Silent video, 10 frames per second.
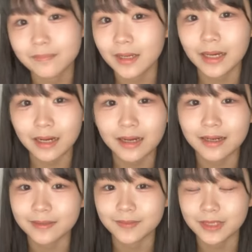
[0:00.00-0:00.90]
だか
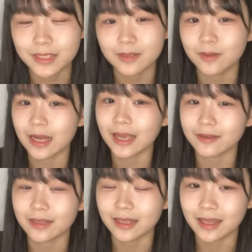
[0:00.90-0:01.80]
らきの方が早
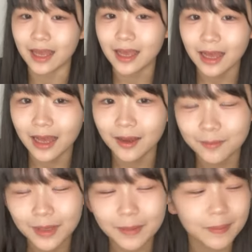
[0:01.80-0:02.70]
く出てて「あ
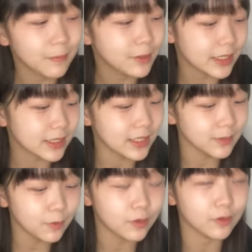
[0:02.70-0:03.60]
みやびむもうさつ
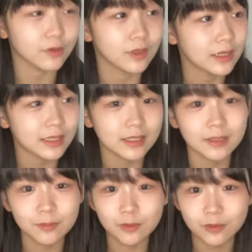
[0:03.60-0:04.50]
きもさつ
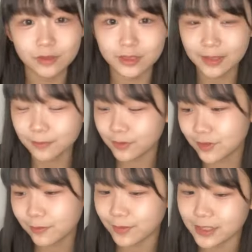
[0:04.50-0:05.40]
きも全部
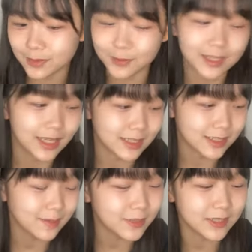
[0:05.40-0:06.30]
準備しまった
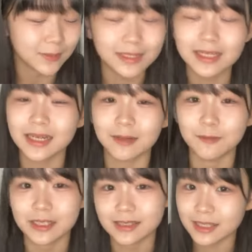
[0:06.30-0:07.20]
し全部しまったから
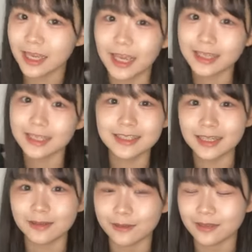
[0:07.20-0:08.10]
もうさつき部屋出
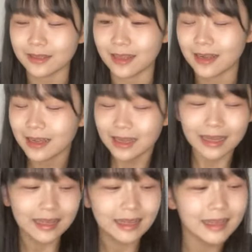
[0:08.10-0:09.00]
ちゃうよ」って言ったら「
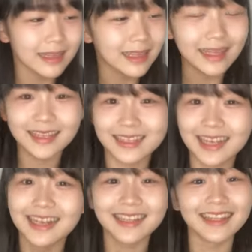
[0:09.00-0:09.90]
あー」って
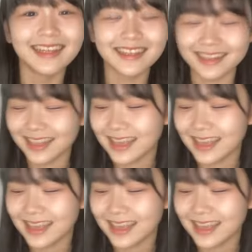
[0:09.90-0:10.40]
言って。